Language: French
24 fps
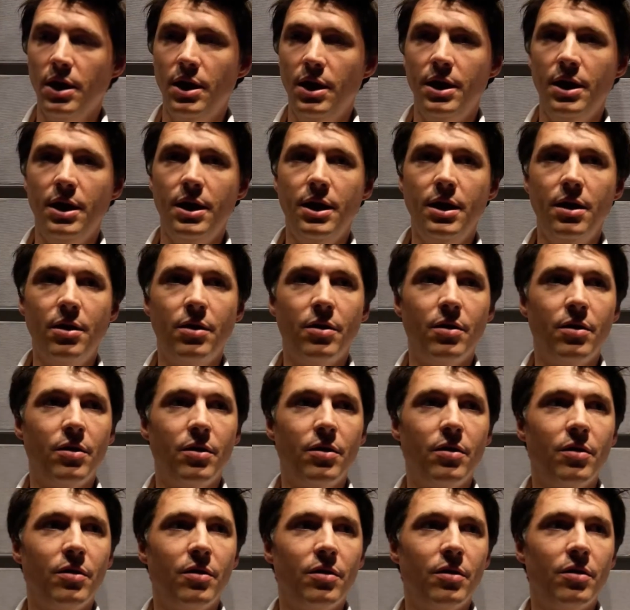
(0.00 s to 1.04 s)
Et
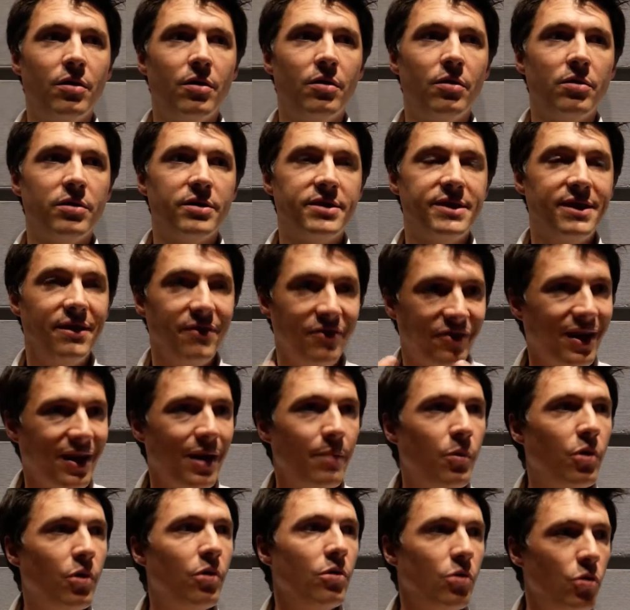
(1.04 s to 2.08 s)
euh, c'est
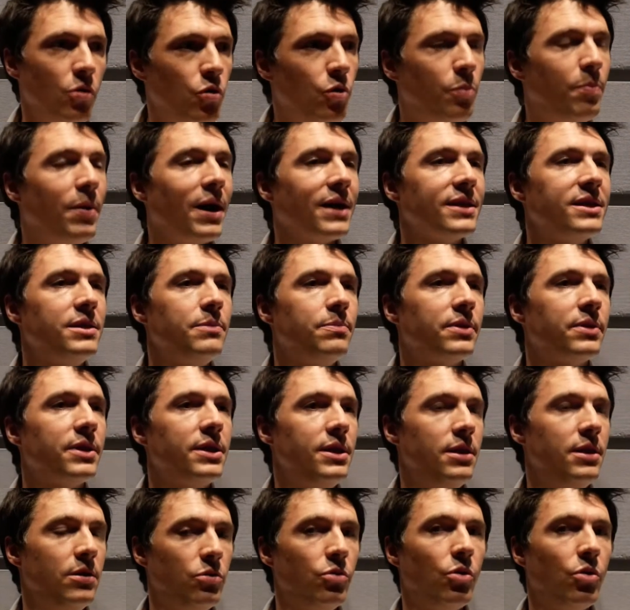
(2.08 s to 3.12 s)
vraiment le parti
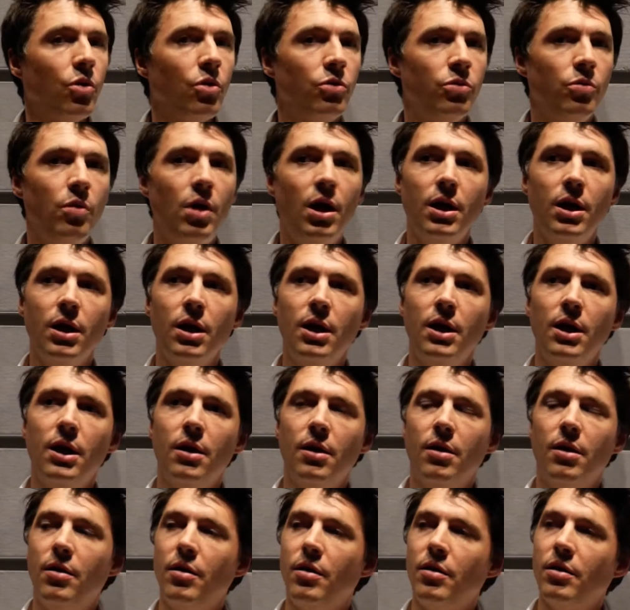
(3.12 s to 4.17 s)
pris de Renoir
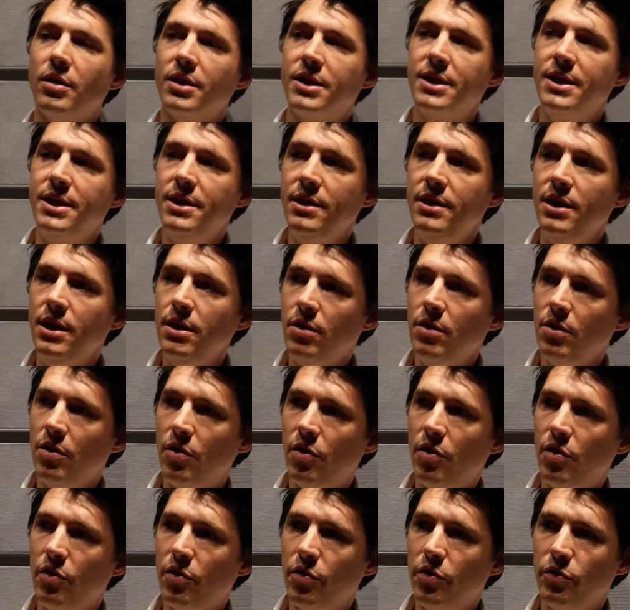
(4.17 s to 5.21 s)
euh, qui
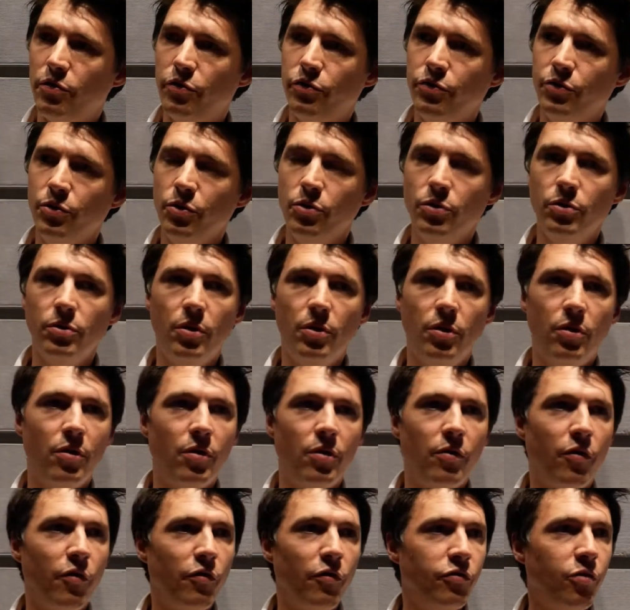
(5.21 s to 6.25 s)

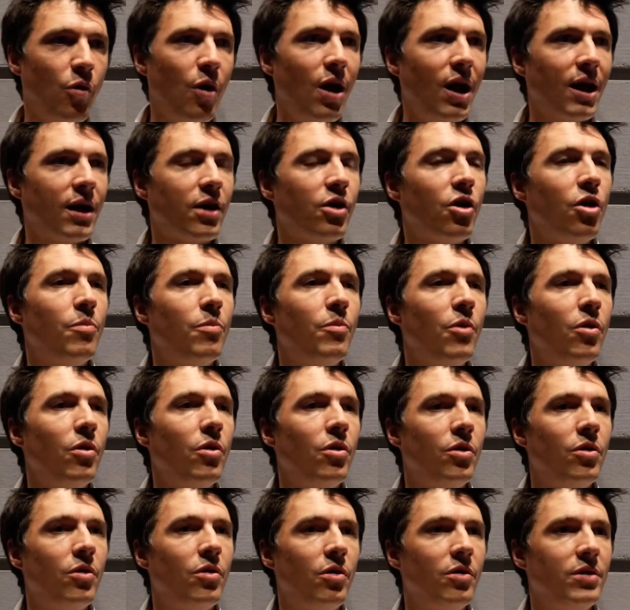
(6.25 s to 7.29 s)
veut voir comment
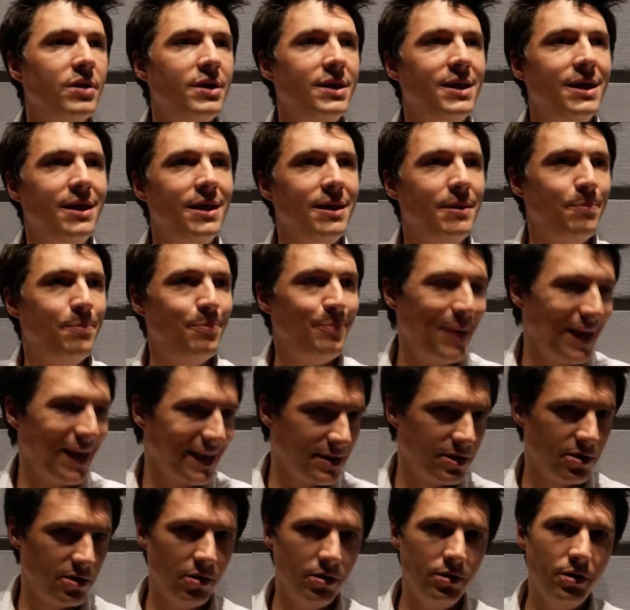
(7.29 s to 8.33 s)
des
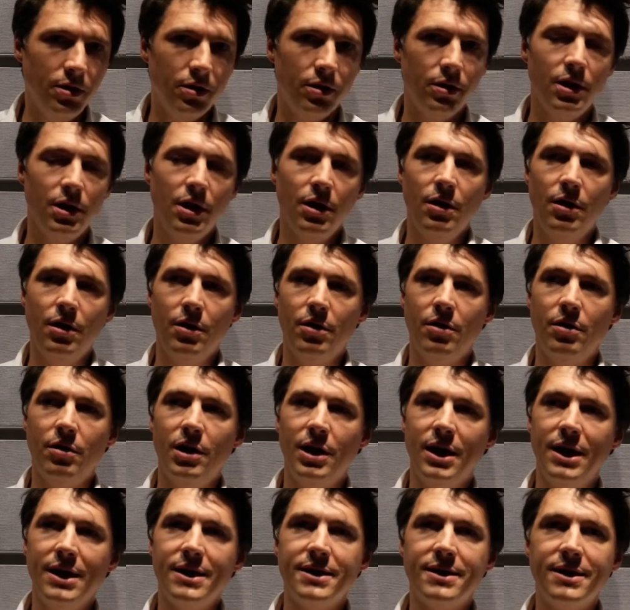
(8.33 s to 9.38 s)
personnes
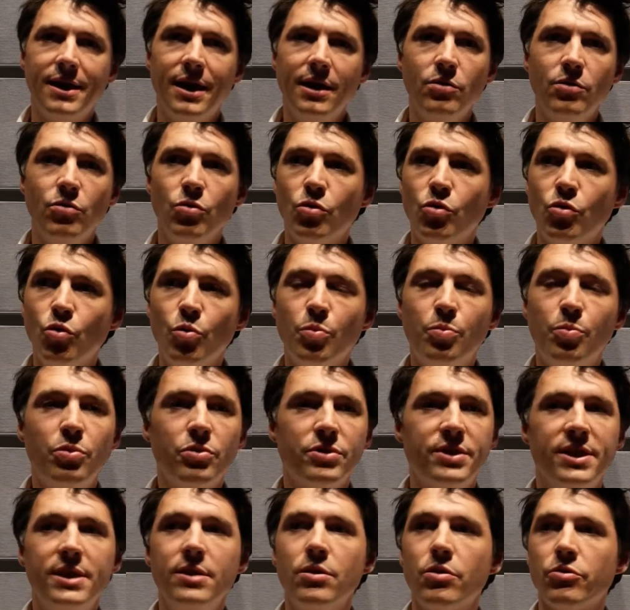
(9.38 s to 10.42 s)
essayent de
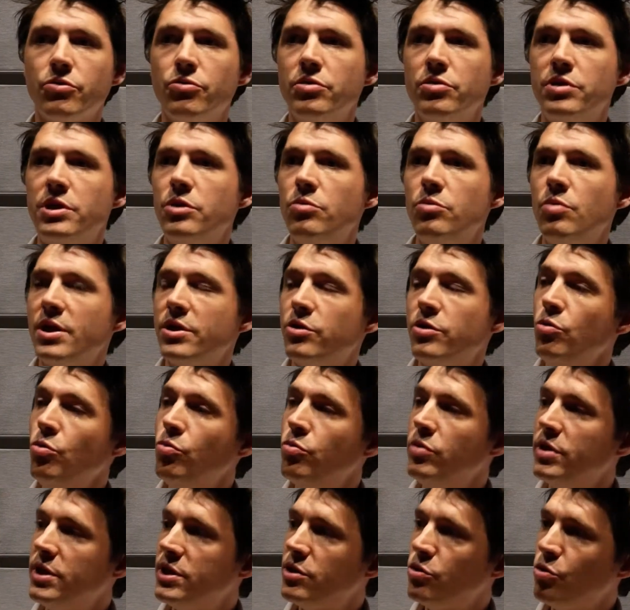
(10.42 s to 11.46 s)
composer dans une situation
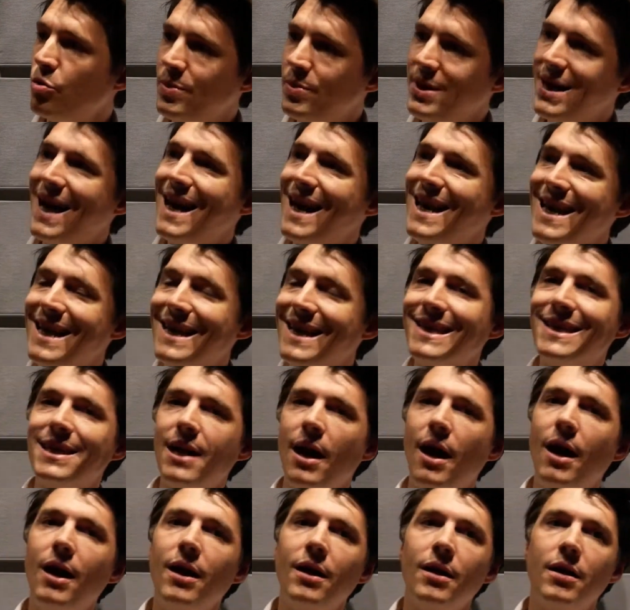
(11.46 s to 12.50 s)
où ils sont mis à
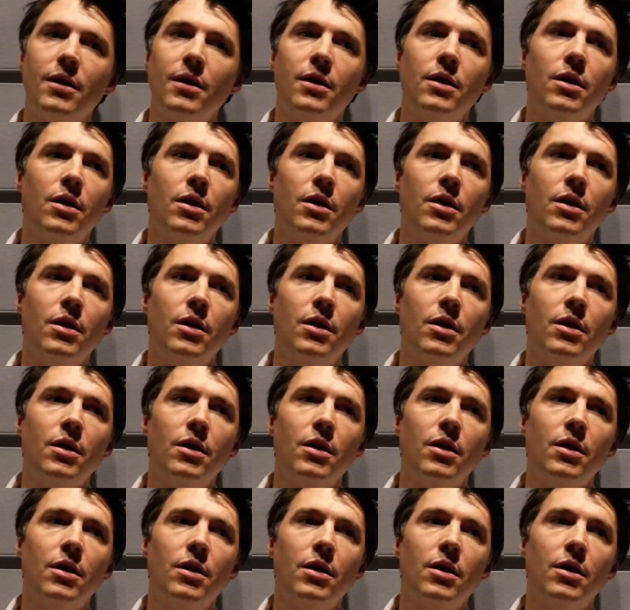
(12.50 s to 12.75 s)
l'écart